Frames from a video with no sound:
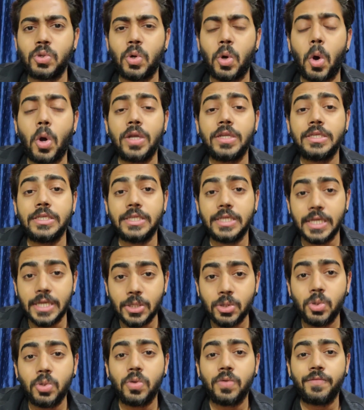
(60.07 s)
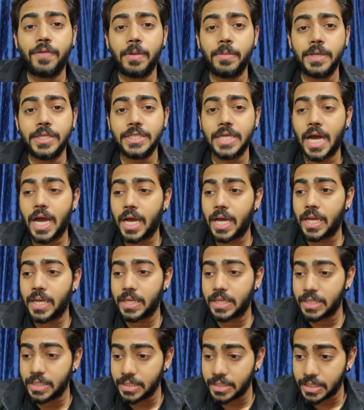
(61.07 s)
दो और ये दोनों फिल्में जहाँ
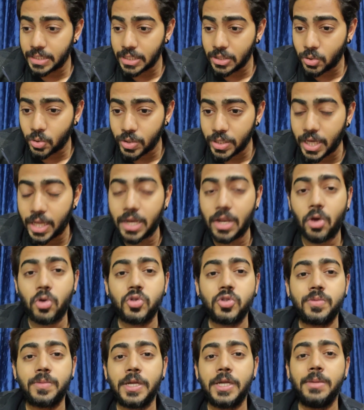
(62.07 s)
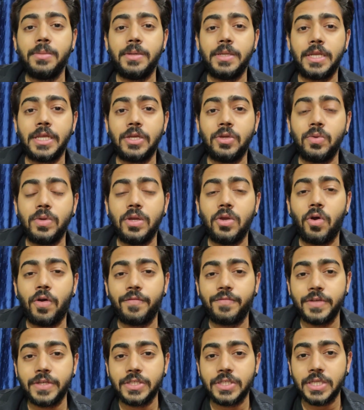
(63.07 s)
इनकी कोई अनाउंसमेंट भी नहीं हुई है
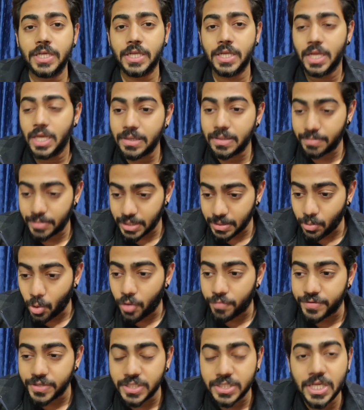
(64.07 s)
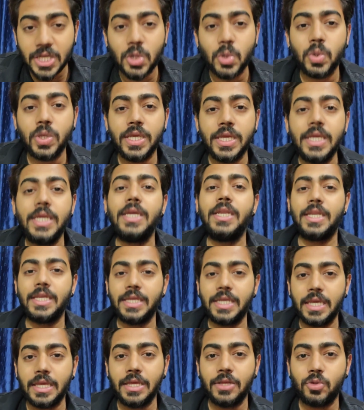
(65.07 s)
ऑफिशियल मतलब ऑफिशियल हुई ही
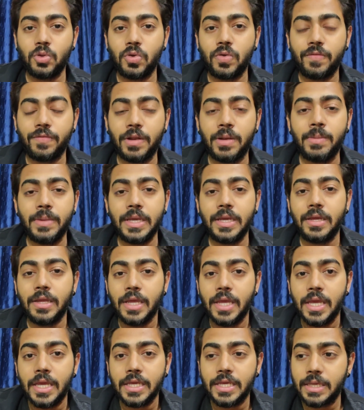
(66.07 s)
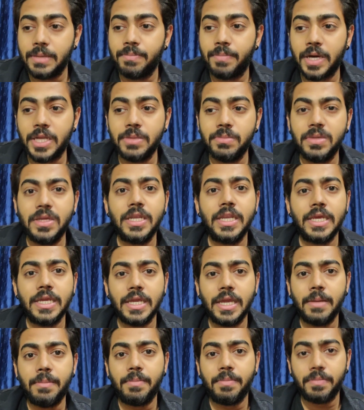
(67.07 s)
नहीं है ये दोनों फिल्में कि बन भी
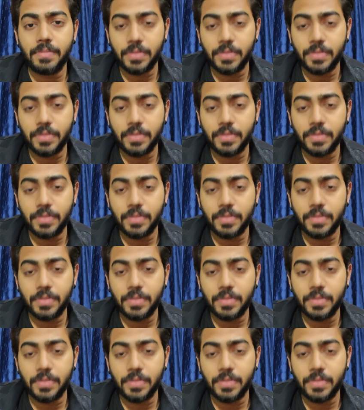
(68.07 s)
रही है